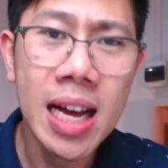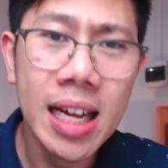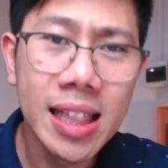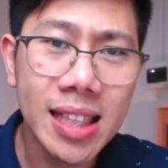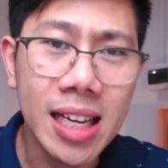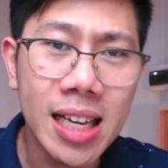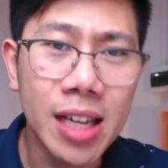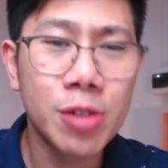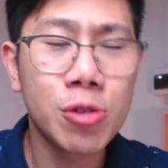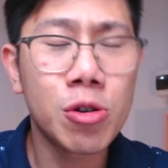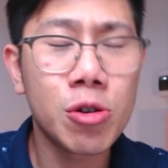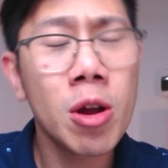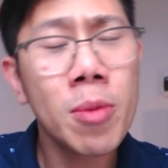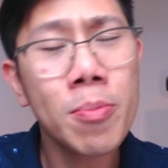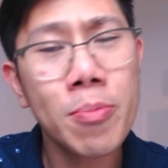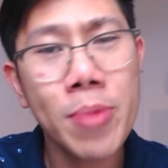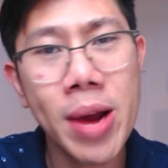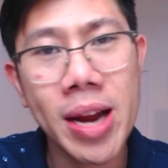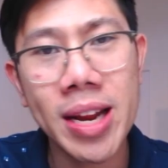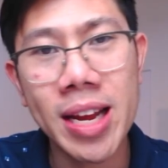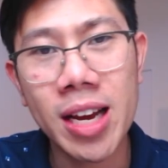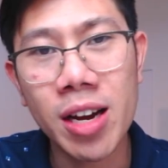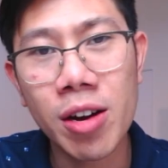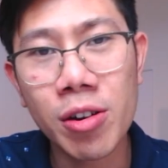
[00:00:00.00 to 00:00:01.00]
แต่ในรอนเบร
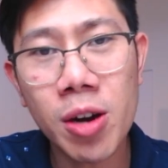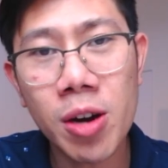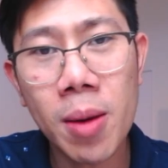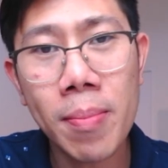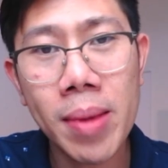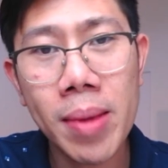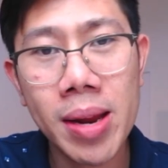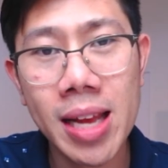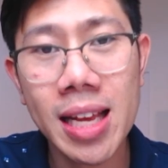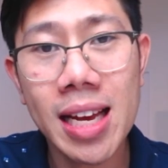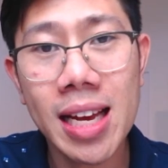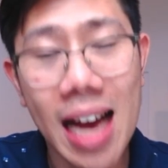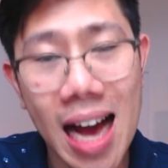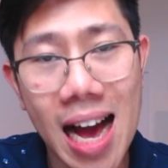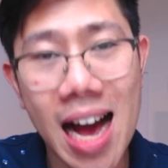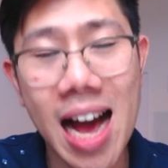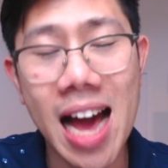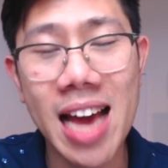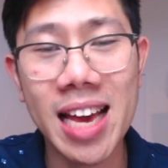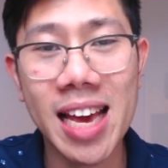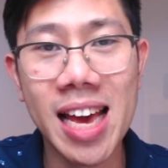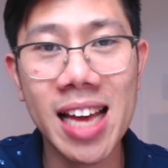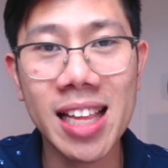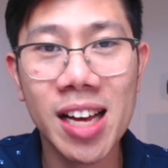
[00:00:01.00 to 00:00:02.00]
นเนี่ยเขาก็ไม่เน้นขาย
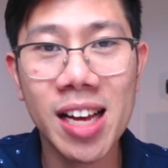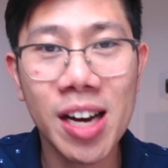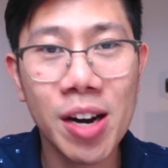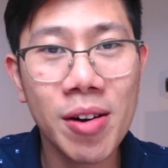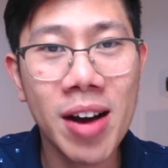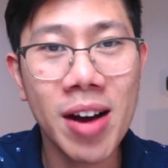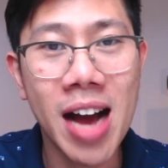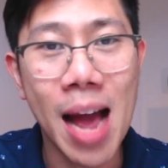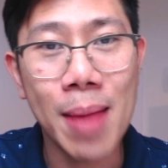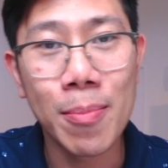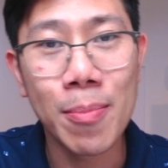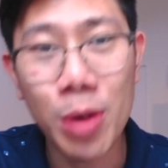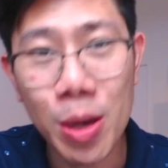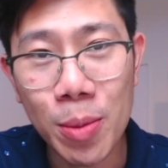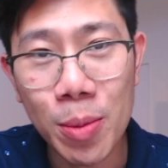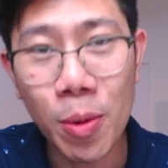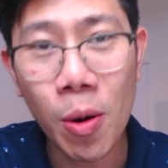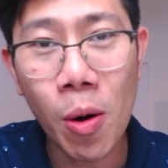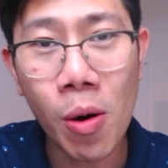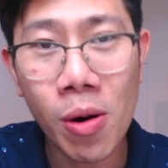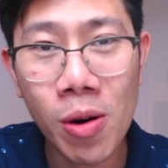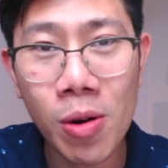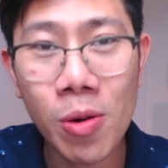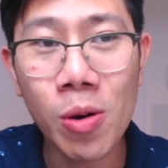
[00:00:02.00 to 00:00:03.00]
ไงถ้าเขาขายบริโภ
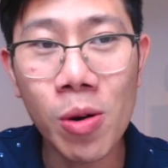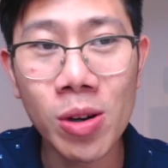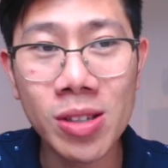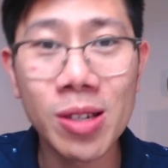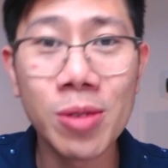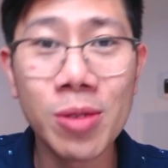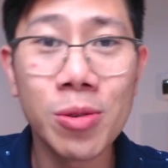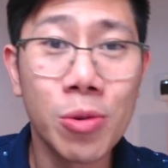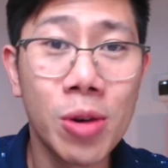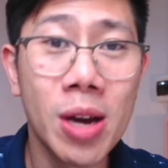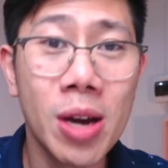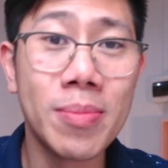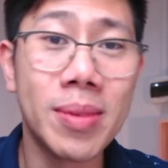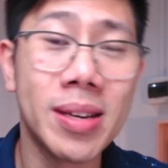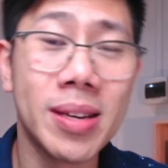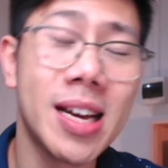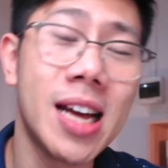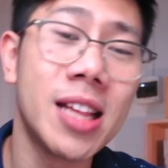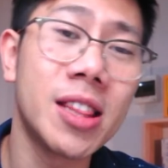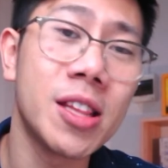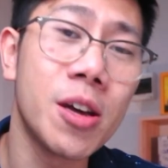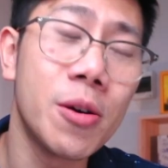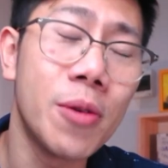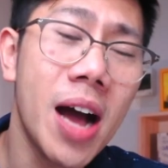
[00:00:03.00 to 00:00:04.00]
คก็คงจะรวยเหมือนกัน
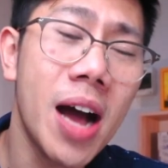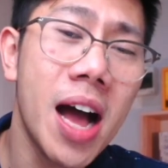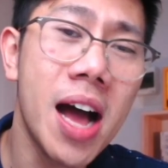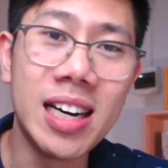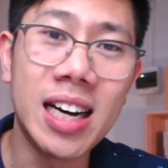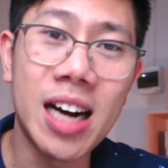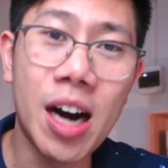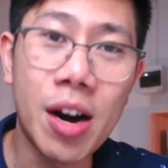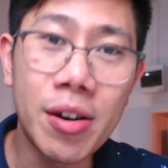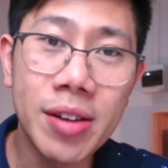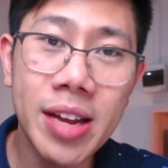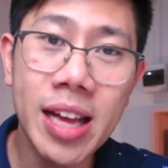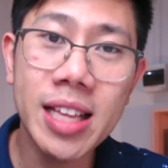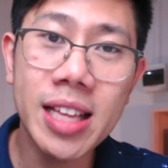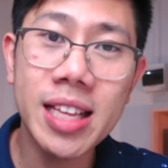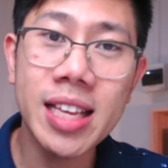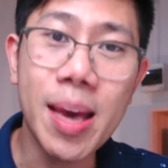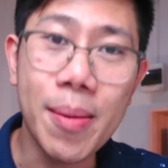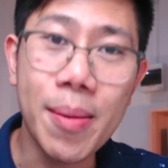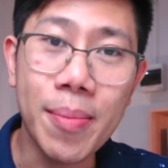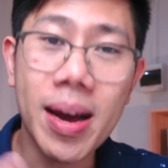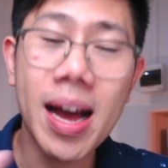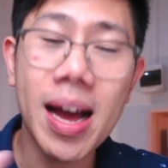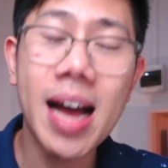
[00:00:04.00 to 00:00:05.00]
แต่ว่าเขาเน้นเก็
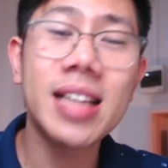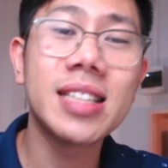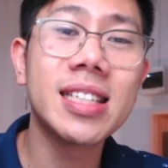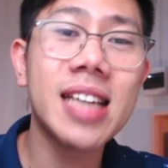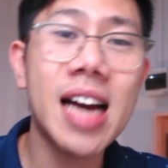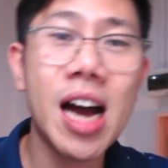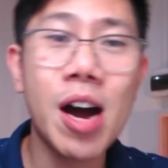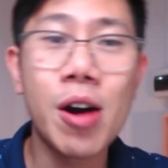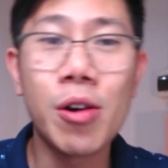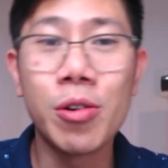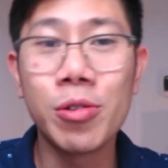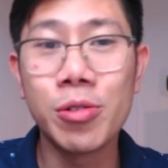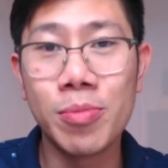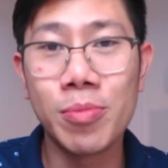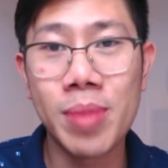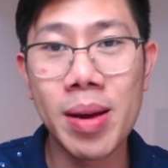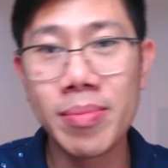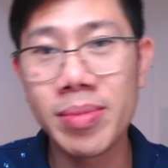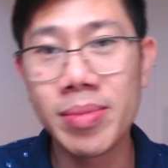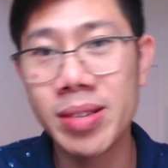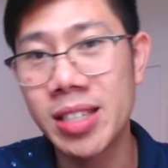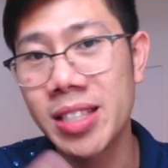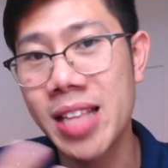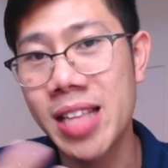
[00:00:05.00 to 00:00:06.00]
บค่าเช่าถูกไหม
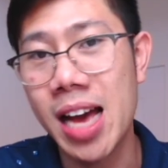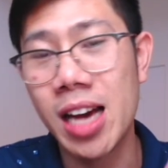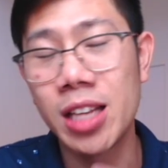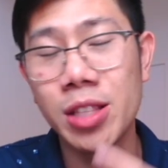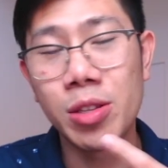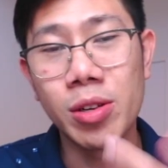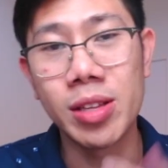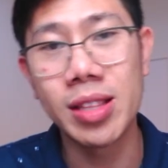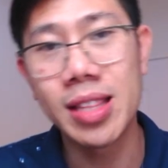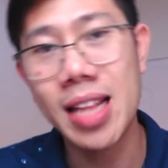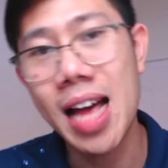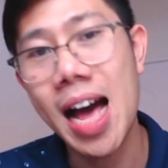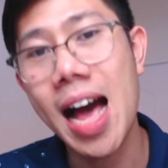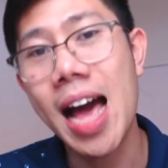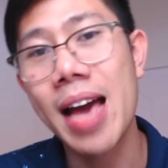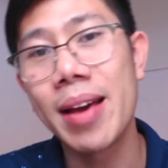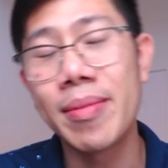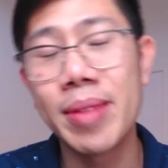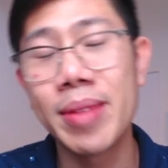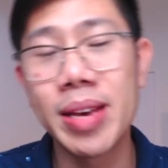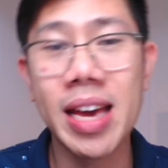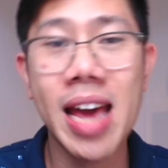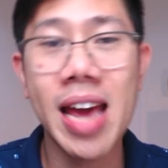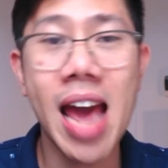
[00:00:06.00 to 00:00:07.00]
แสงสดได้
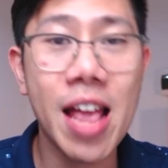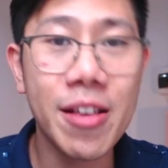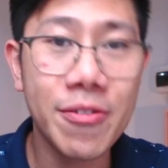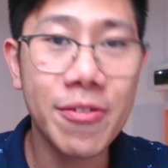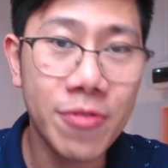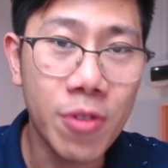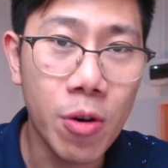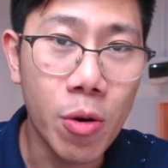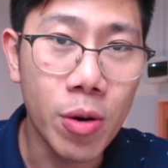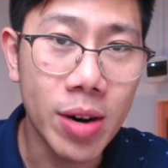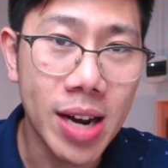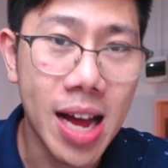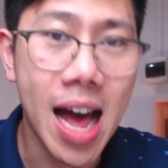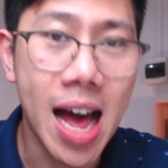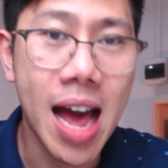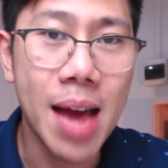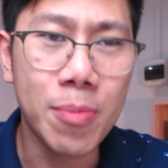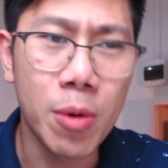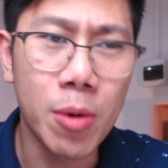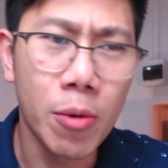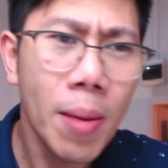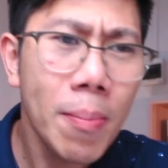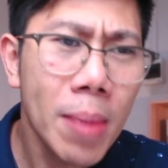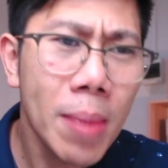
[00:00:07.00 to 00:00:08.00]
มีแคชโฟลได้ ผ
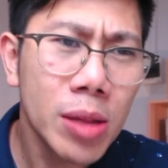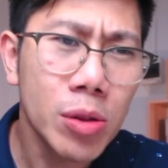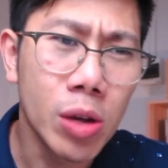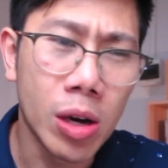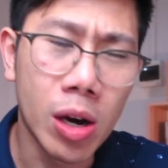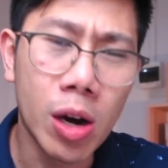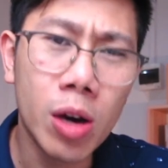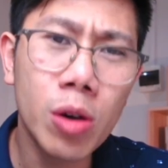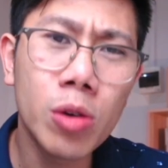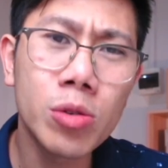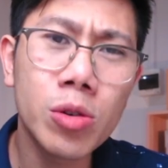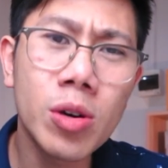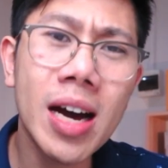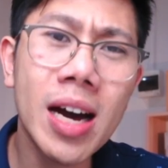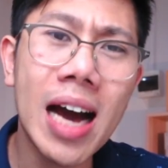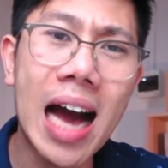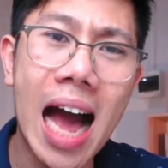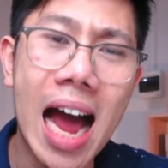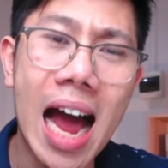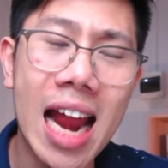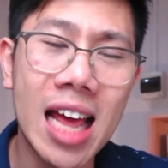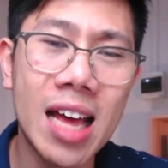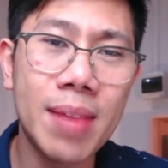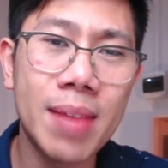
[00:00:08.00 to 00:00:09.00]
มว่าบางส่วนก็คงต้องขา
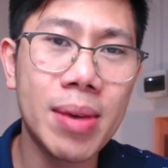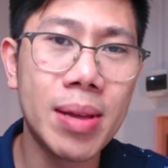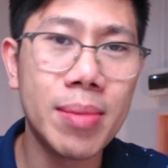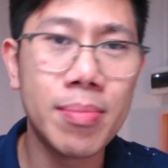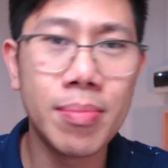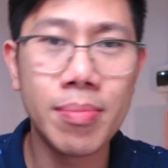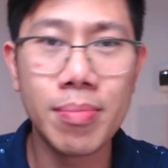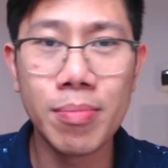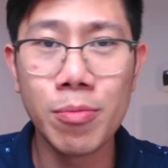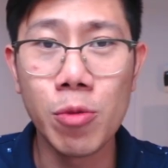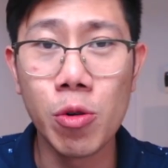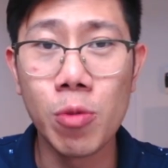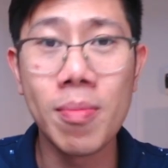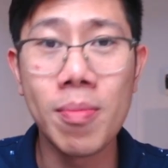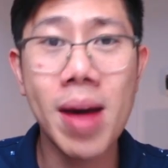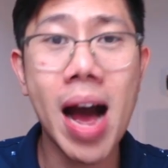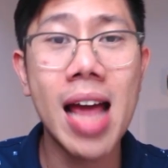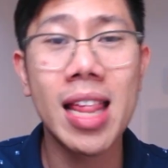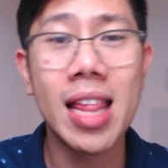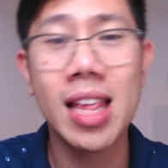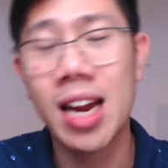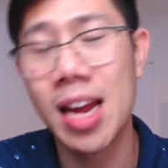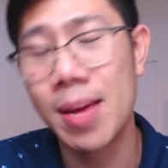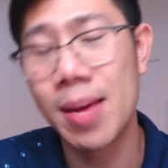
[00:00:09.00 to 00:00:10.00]
ยแล้วถ้าเป็นหมู่บ้าน
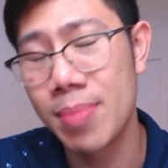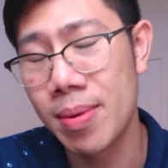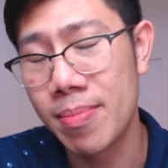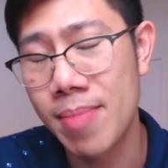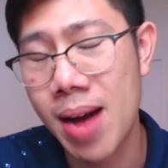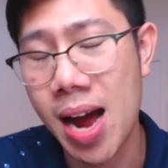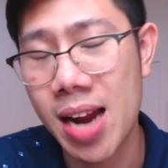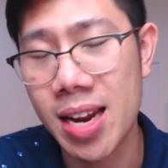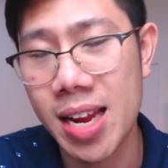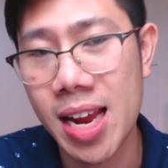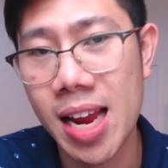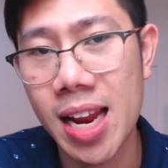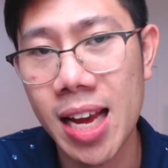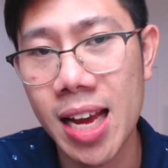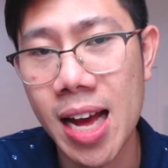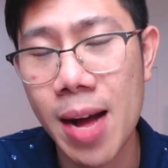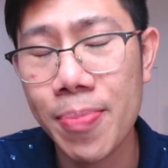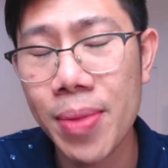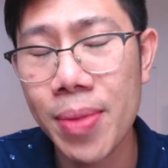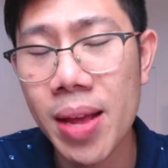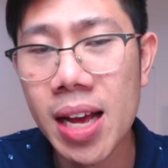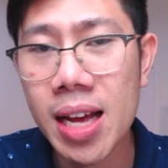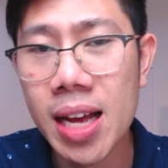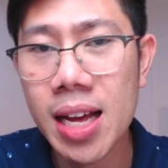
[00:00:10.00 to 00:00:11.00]
อะไรประมาณนี้นะครับ
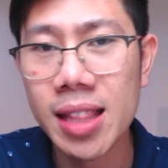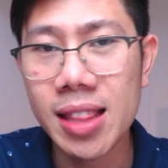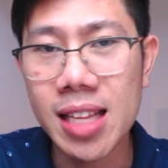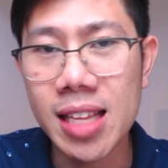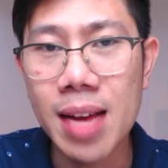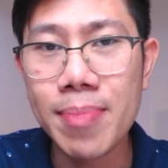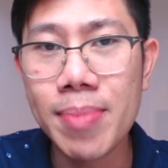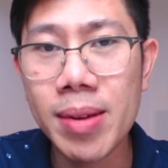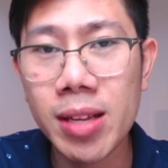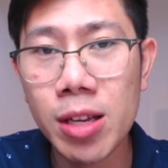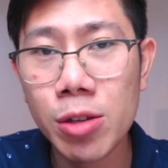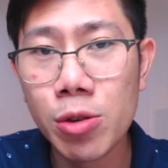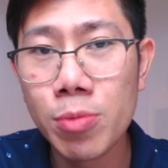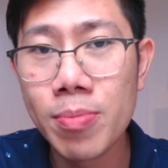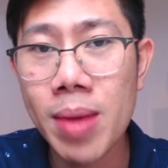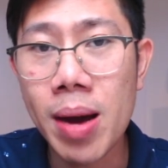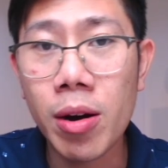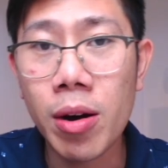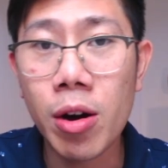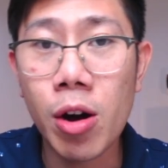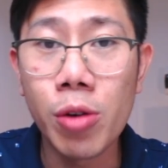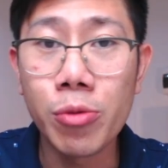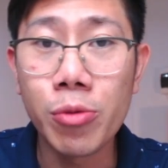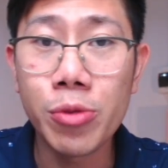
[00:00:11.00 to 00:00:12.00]
แต่ถ้าเป็นในรูปแบบ
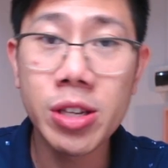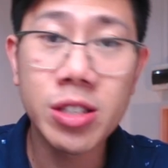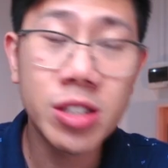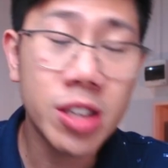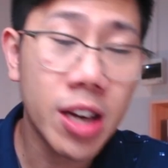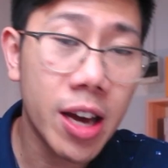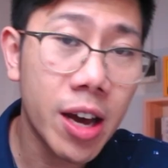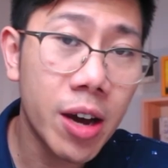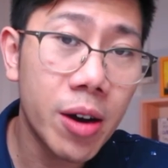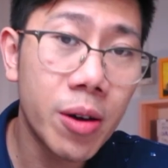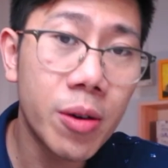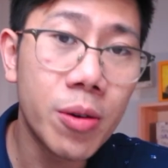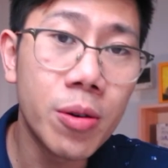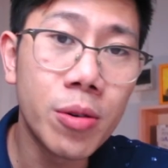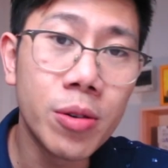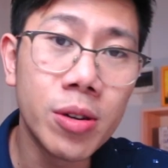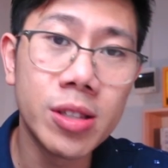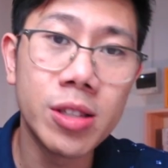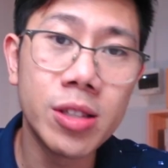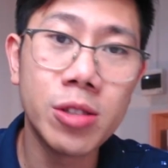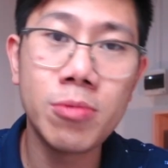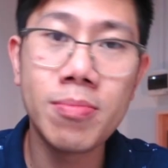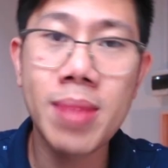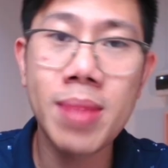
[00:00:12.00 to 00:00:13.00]
ของรีเทล
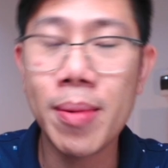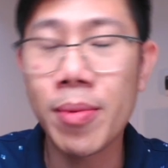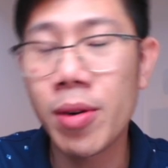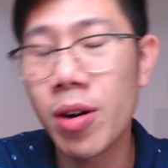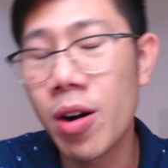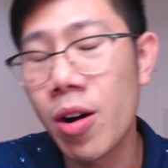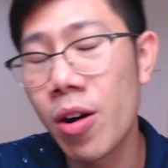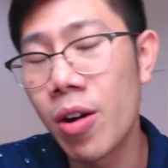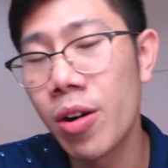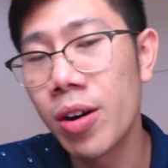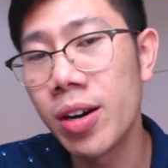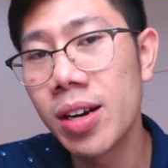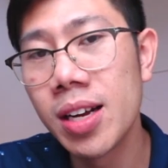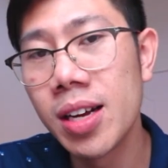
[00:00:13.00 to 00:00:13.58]
รูปแบบของ